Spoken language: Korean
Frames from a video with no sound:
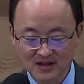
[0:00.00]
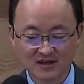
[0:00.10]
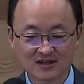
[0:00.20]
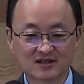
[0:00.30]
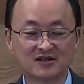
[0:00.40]

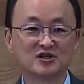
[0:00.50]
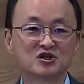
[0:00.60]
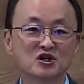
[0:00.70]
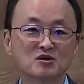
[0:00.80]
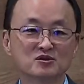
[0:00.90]
어, 그들이
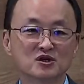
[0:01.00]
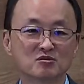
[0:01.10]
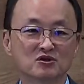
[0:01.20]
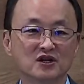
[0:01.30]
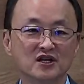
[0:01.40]

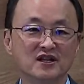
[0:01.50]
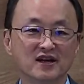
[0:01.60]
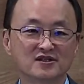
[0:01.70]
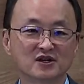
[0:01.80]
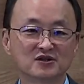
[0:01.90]
처음서부터
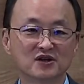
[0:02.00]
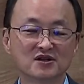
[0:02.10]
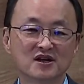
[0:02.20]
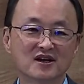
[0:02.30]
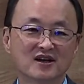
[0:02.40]
기대했었던